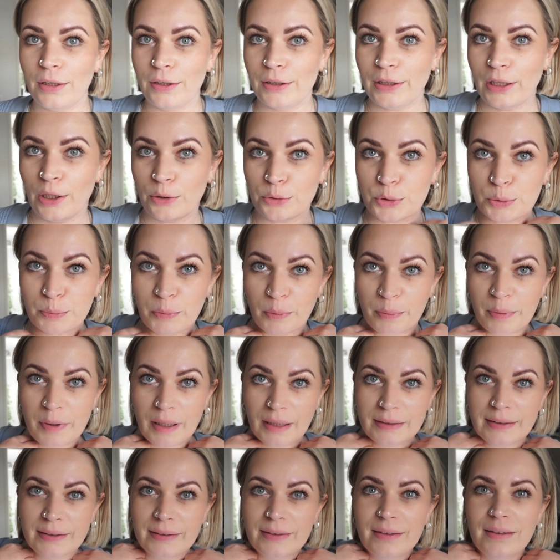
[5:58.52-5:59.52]
Ja już po
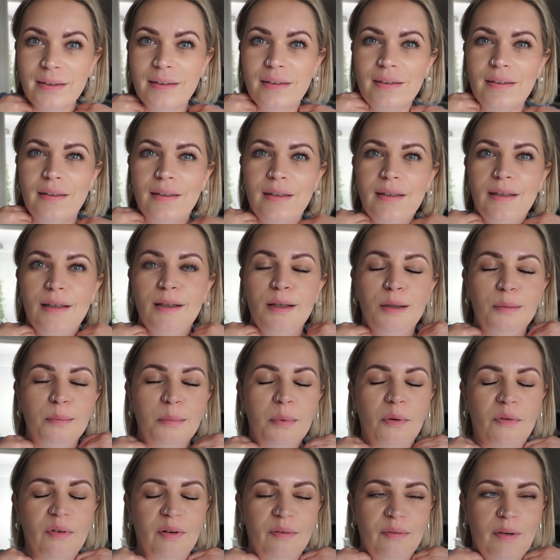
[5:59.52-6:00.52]
pracy,
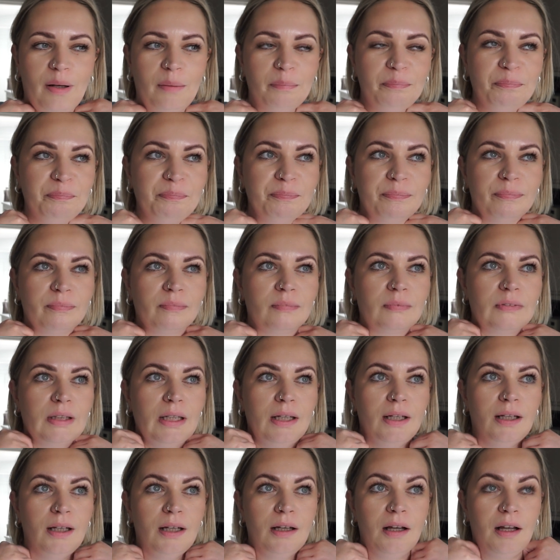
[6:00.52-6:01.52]
powiem Wam,
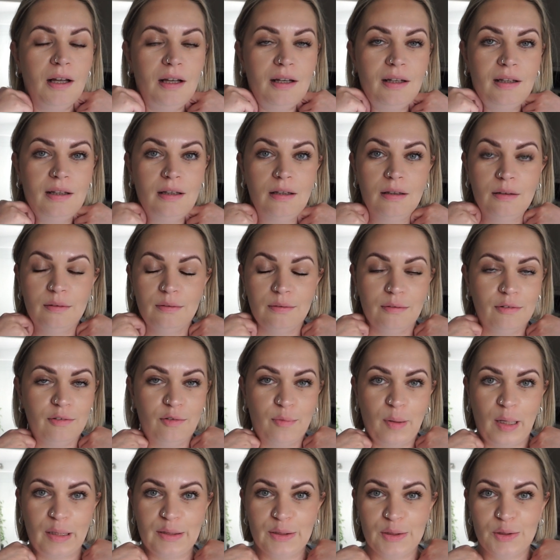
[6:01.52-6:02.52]
e, w
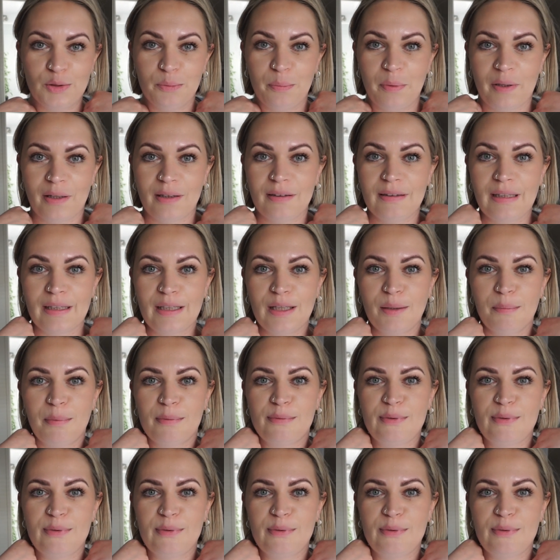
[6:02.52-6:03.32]
pracy super, takie,